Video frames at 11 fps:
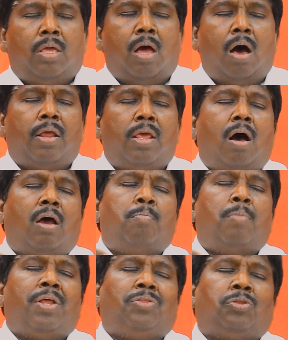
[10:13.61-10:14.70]
யார் யார்
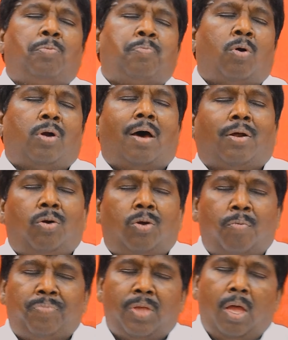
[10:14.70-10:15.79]
மறித்து போனார்களோ
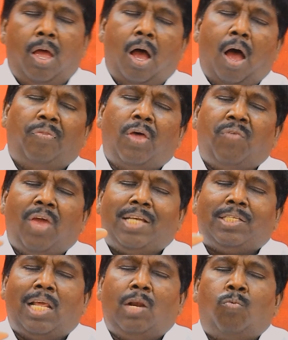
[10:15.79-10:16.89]
அந்த
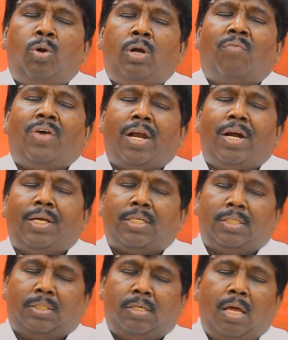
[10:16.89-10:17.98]
வீட்டில்
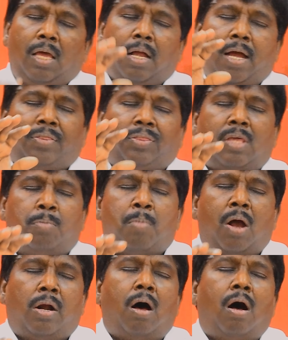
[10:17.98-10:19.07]
உள்ளவர்களுக்கு கர்த்தர்
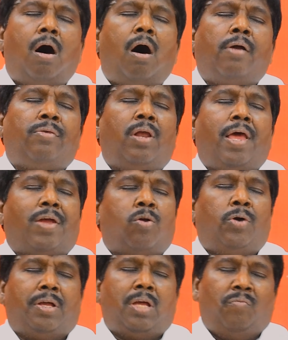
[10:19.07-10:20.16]
மன ஆறுதலை
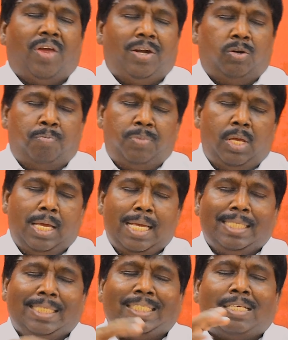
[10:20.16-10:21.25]
கொடுக்க வேண்டும்
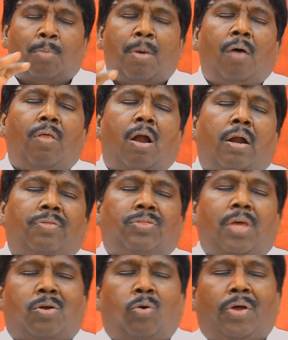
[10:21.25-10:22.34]

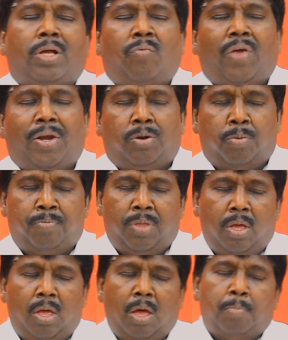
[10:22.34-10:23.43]
சமாதானத்தை கொடுக்க வேண்டும்
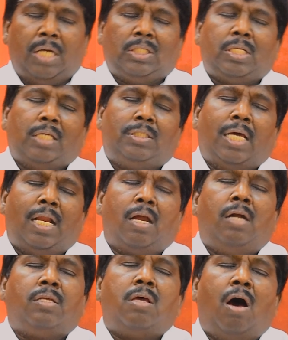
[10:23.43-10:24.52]
மற்ற
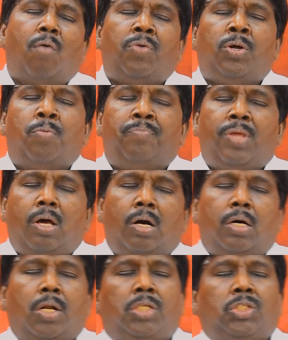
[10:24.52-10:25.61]
ஜனங்கள் யாவரும்
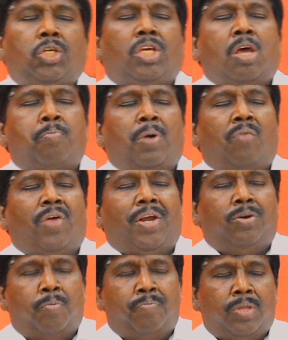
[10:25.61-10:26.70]
ரட்சிக்கப்பட
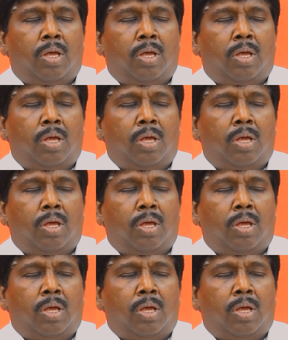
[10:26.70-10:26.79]
வேண்டும்